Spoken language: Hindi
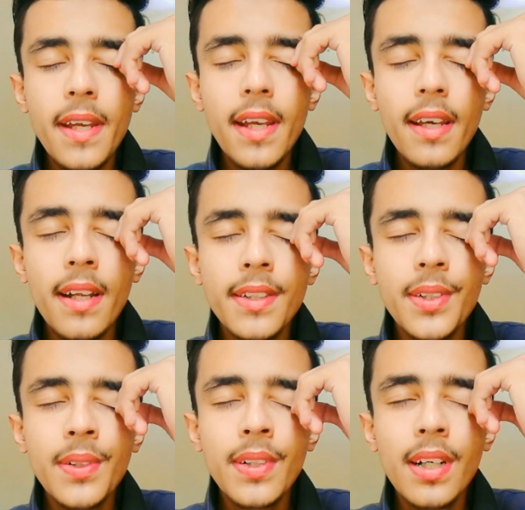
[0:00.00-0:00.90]
ये कहना
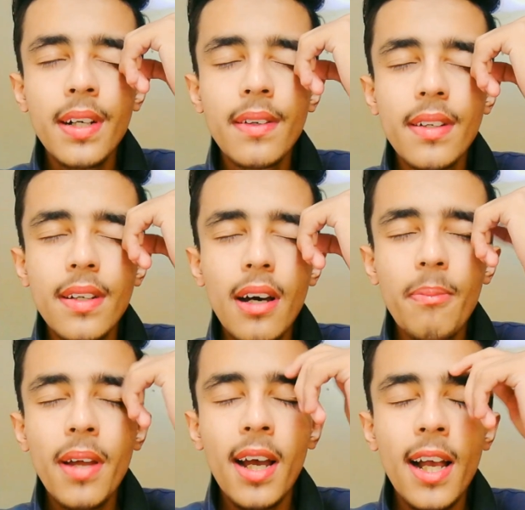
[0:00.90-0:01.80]
चाहूँगा
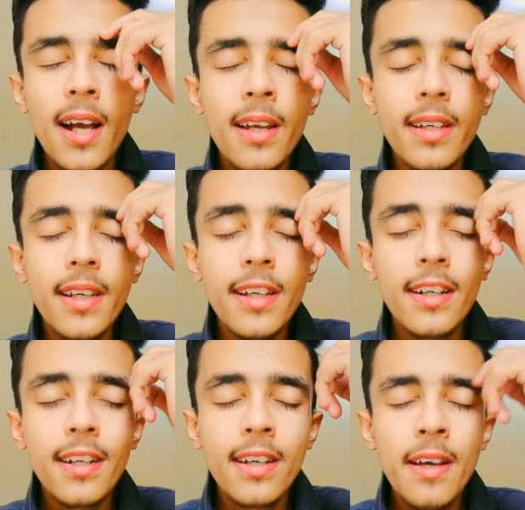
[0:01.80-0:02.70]
अपना ख्याल
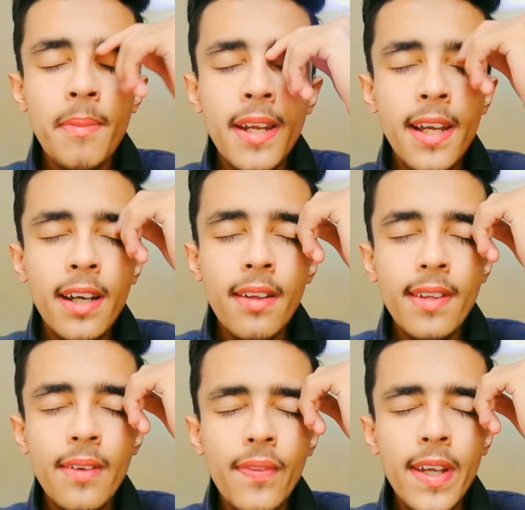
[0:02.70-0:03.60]
रखिएगा घर में रहिएगा
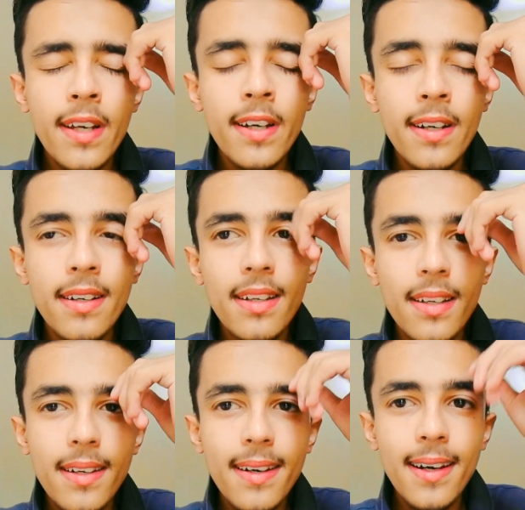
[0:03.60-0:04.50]
सेफ रहिएगा
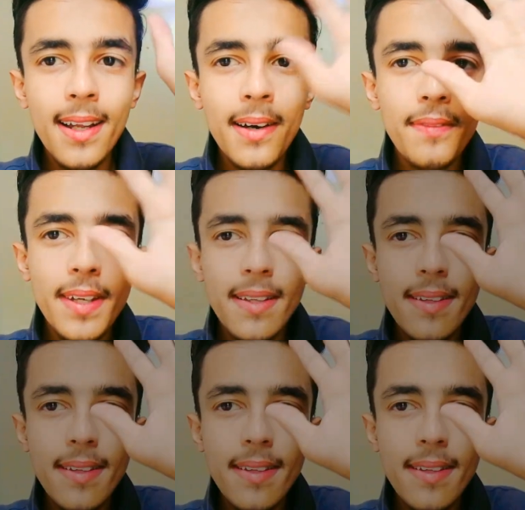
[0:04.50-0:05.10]
अल्लाह